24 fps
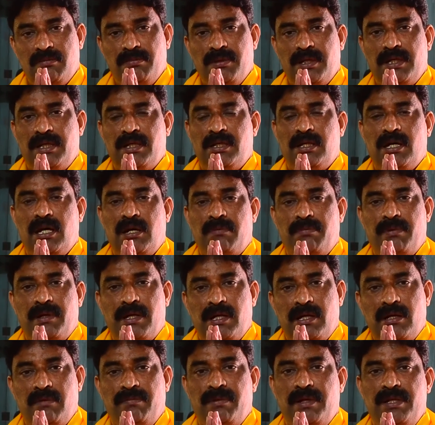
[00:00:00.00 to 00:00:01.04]
పార్టీ
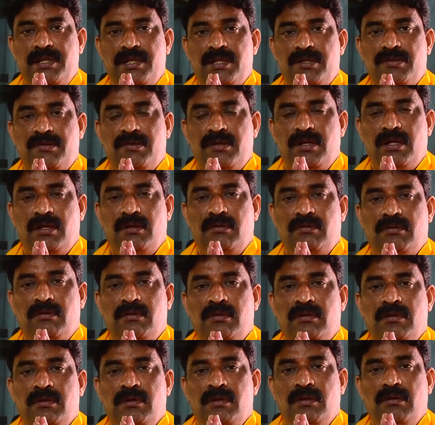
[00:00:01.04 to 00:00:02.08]
కార్పొరేటర్గా పనిచేస్తున్నాను
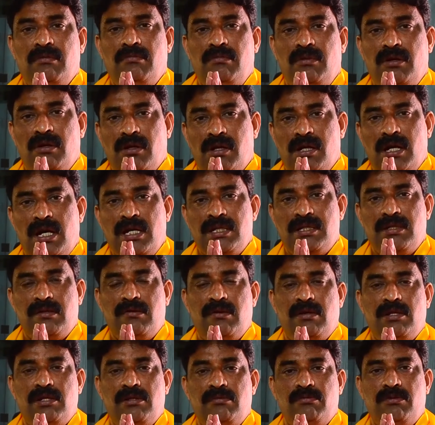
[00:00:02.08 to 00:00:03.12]
మీ యొక్క
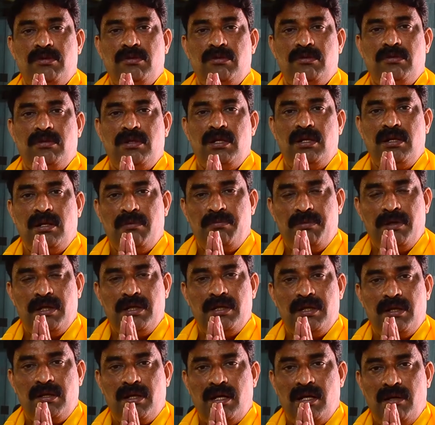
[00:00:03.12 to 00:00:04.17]
ఆశీర్వాదంతో నన్ను అప్పుడు
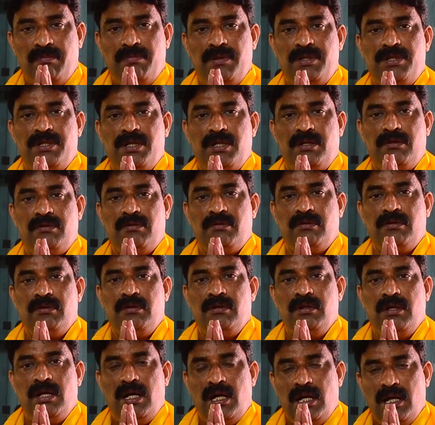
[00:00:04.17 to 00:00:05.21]
అందరు గెలిపించారు
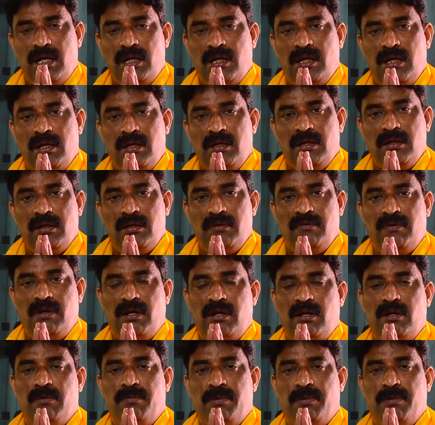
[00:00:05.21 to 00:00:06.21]
అలాగే వార్డుల